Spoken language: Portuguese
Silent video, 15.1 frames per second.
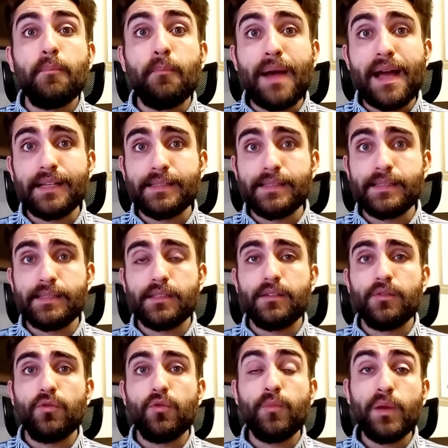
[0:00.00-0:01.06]
Mas
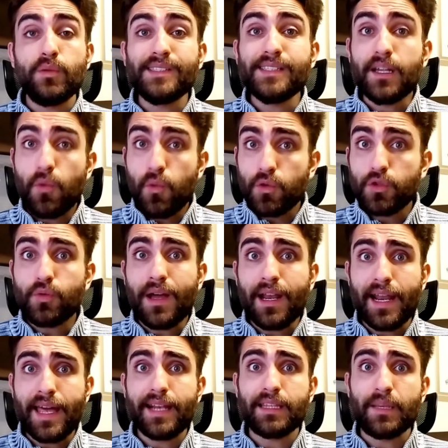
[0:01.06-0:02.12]
o meu segundo
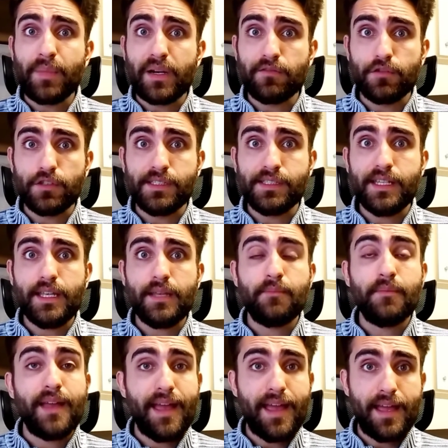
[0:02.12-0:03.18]
alerta para
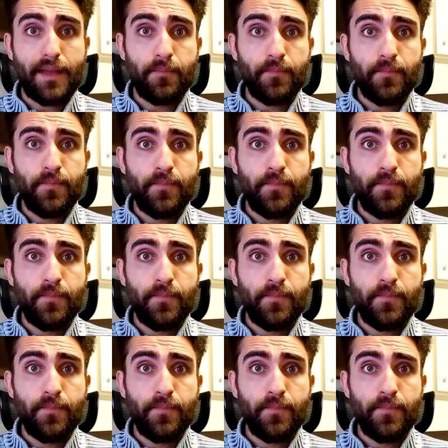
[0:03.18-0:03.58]
você é, é: